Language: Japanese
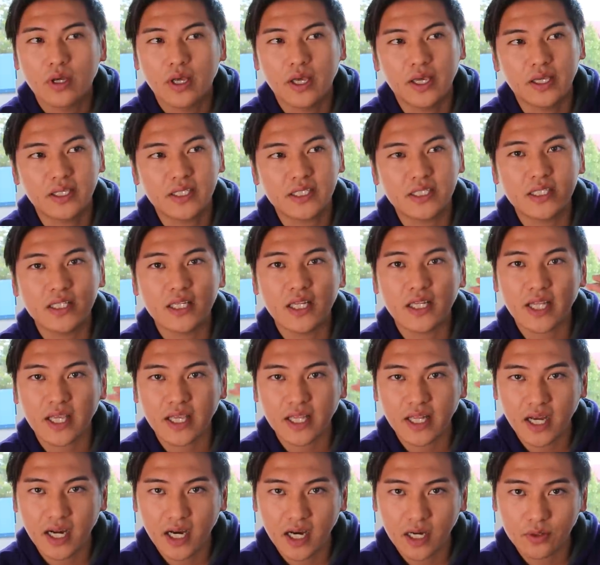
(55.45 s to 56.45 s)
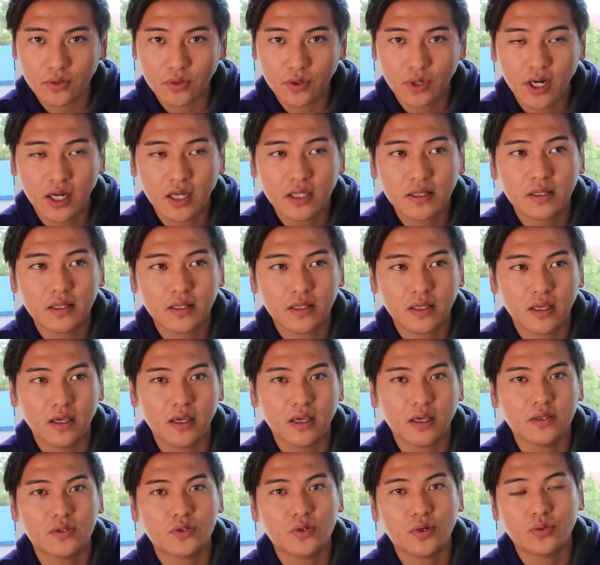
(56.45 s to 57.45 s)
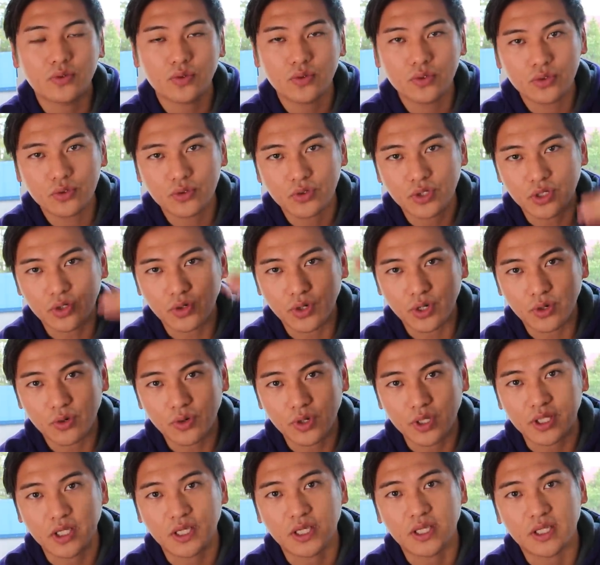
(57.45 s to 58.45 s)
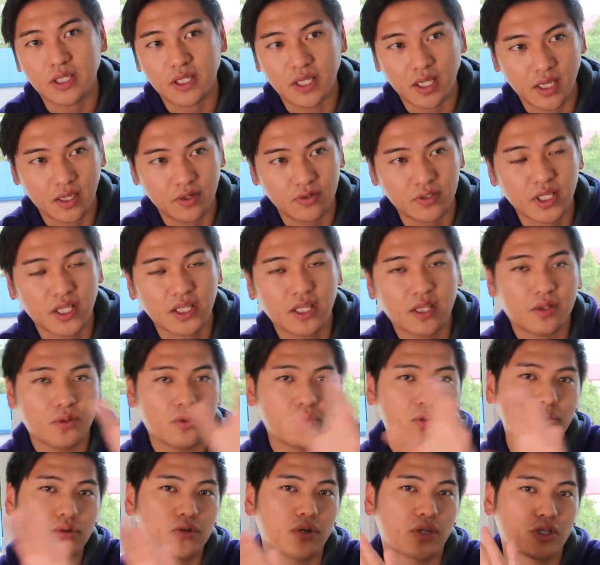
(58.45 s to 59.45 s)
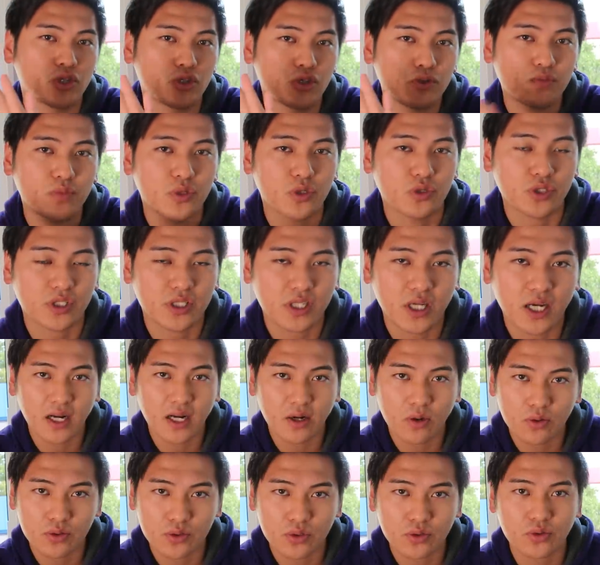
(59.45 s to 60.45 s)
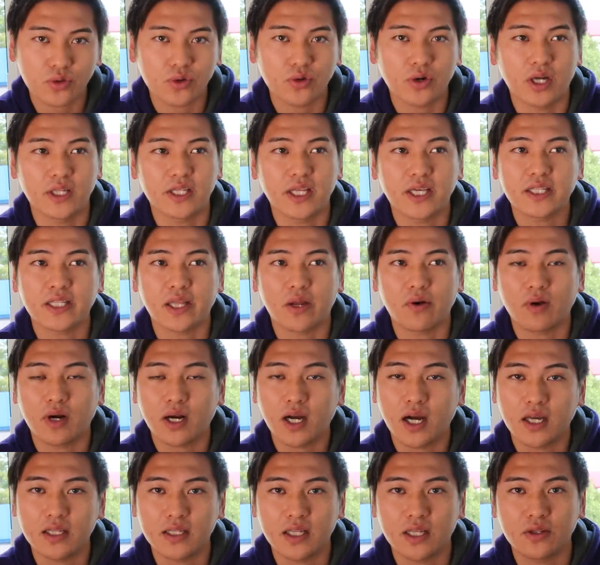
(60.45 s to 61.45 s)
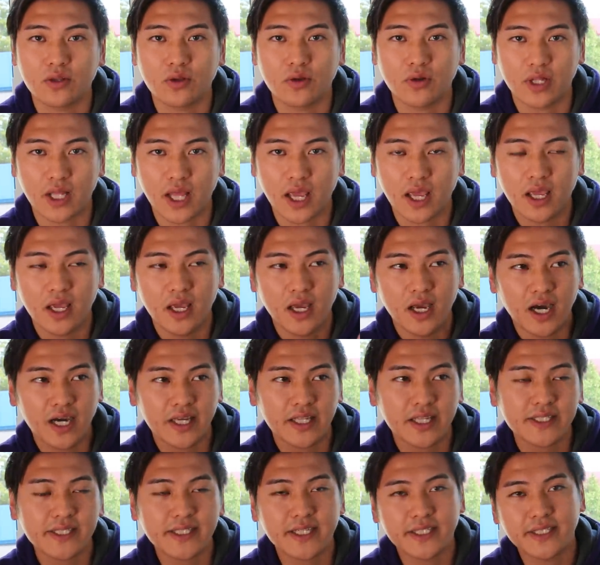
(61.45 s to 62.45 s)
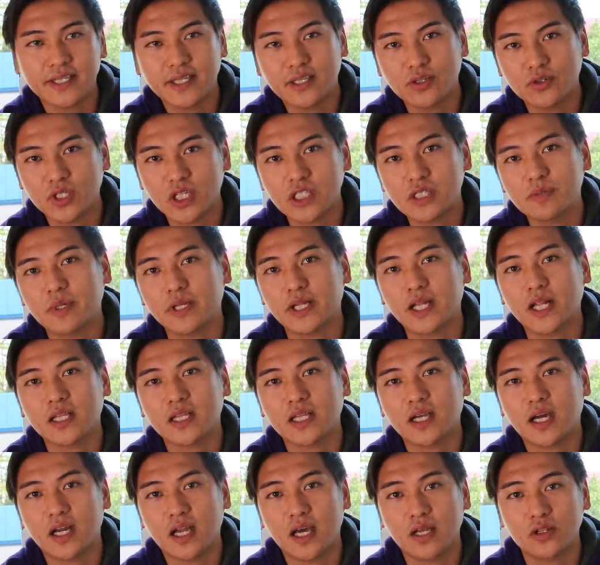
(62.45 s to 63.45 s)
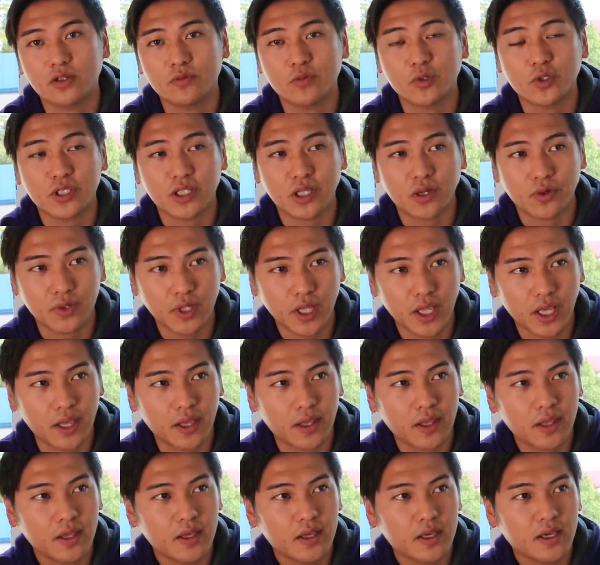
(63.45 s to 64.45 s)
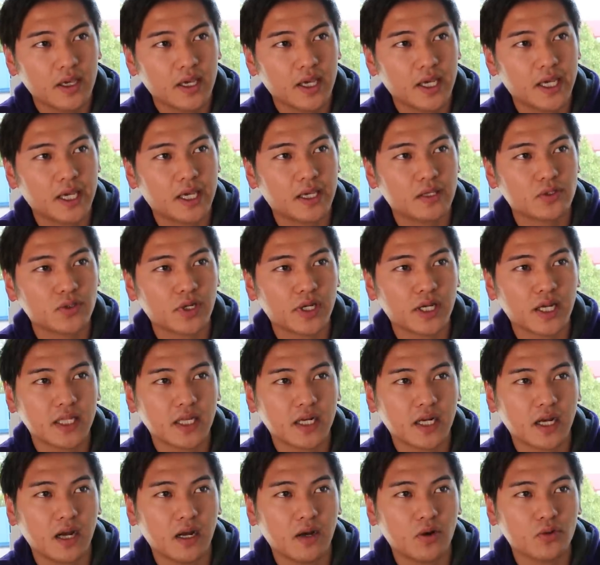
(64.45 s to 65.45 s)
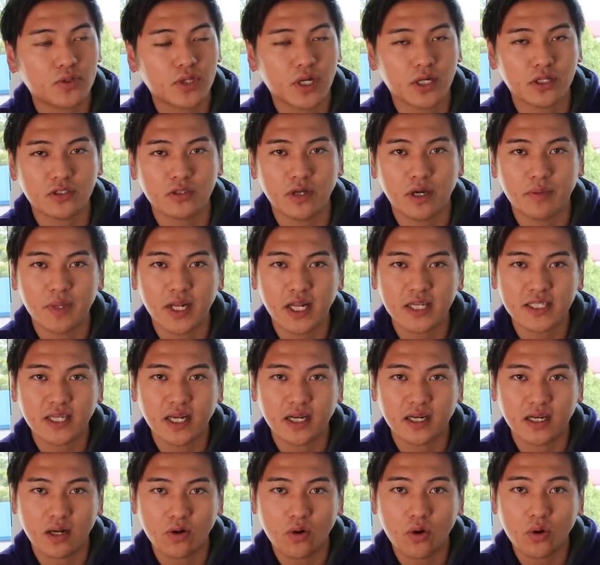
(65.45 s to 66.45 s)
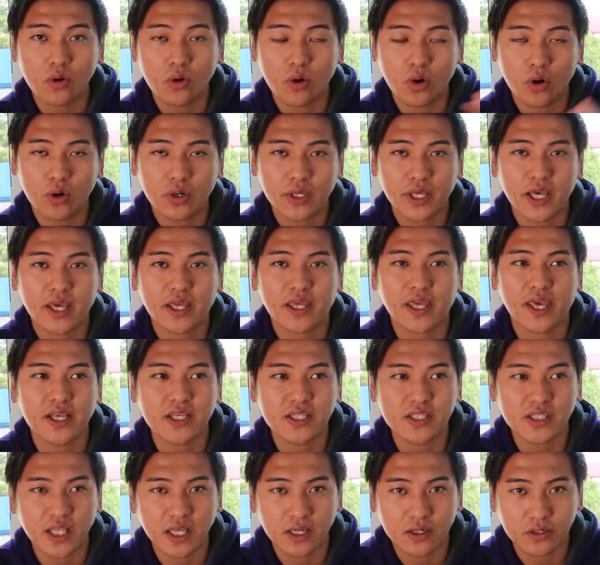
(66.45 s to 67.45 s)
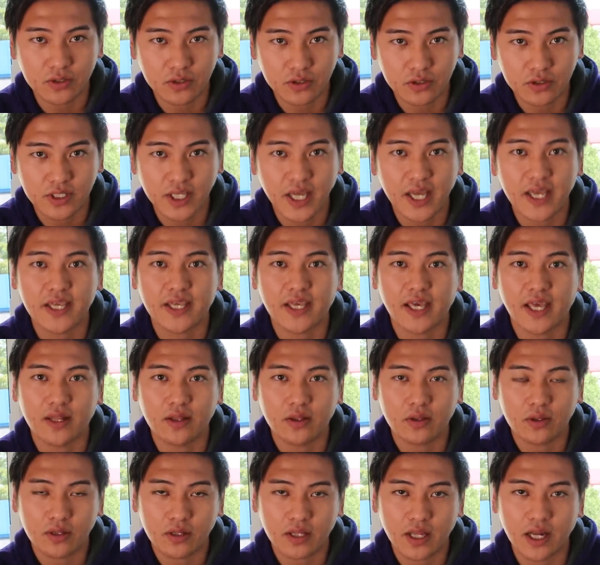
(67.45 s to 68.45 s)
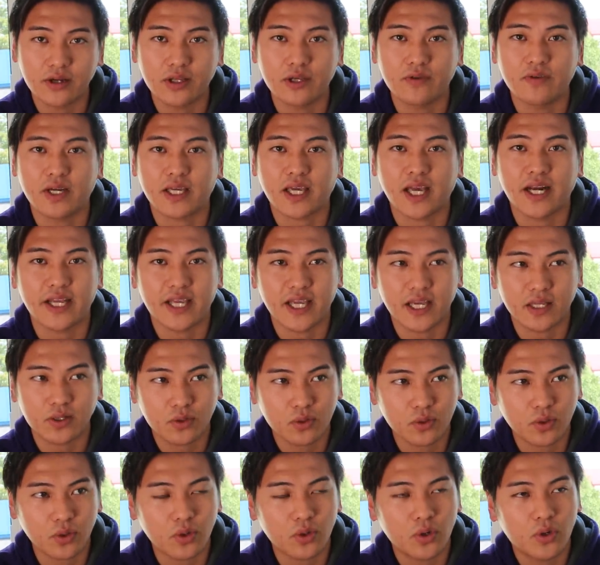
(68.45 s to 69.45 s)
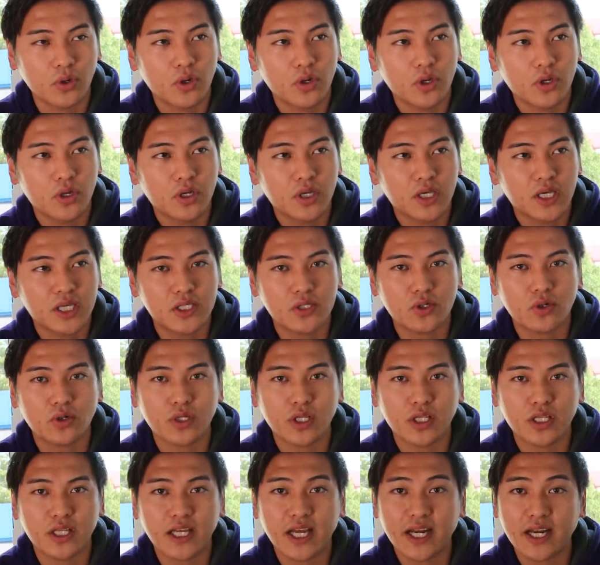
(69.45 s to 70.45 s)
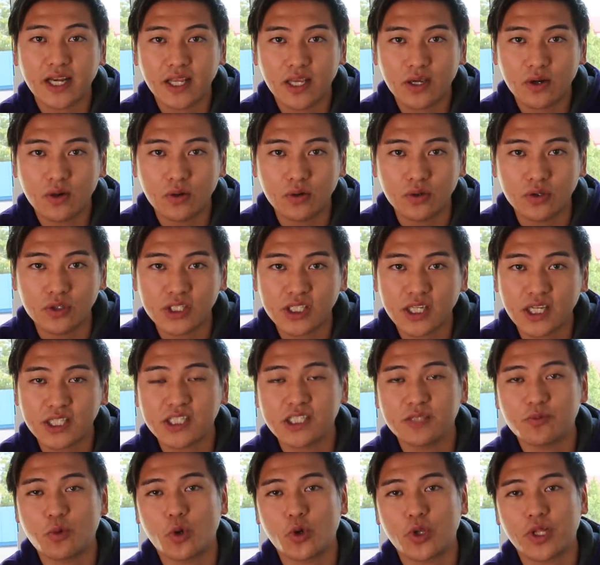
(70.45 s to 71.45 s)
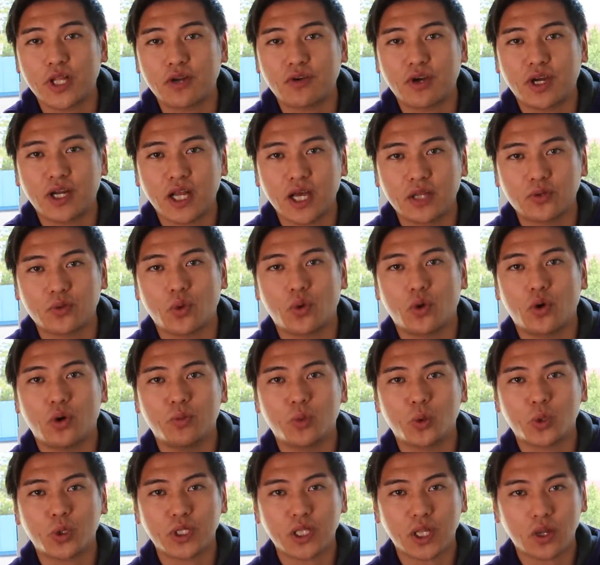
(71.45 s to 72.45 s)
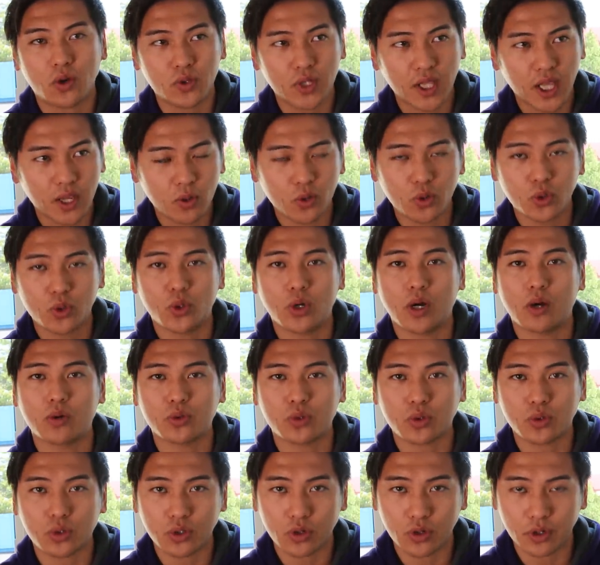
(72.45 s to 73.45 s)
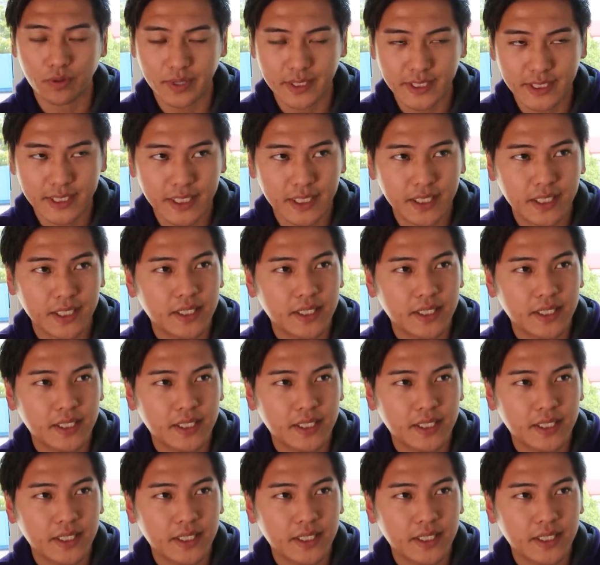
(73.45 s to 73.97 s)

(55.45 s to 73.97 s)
え心理的なハードルがあって、それをどういうふうに乗り越えてきて、具体的にどういうような準備をしらこそそういうのができたのか、なんていうのね、話ができる立場になったかなと思ったので、えー、それがなんか、おそらくは皆さんが今後経験していく体験、あるいはキャリアと、非常にニアリーイコール近しいものになるかなと思ったので、この動画を撮っております。